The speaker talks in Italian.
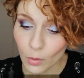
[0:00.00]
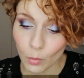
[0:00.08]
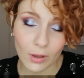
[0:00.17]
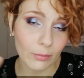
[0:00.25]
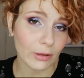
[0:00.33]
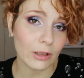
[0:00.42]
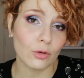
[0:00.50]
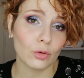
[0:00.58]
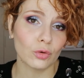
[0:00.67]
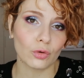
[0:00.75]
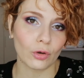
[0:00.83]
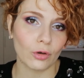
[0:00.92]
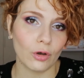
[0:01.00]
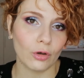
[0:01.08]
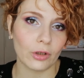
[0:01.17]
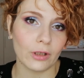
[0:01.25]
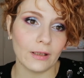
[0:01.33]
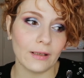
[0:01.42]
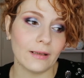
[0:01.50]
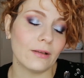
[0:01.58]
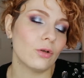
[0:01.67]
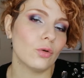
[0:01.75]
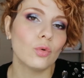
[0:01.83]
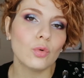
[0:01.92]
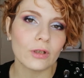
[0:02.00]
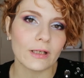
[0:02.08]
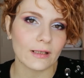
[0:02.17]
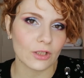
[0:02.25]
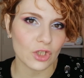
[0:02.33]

quella per il contorno occhi ed è l'unica